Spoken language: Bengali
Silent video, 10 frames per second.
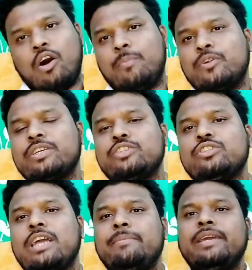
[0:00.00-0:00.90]
অপরদিকে
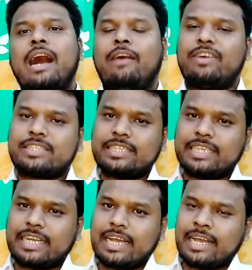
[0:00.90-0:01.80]
যদি আমি হাবাসের
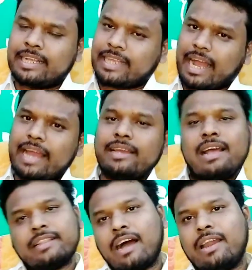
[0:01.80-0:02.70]
দিকে তাকাই
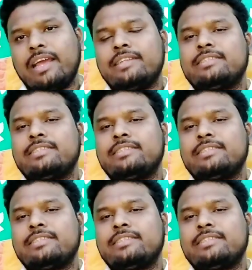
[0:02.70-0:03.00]
তাহলে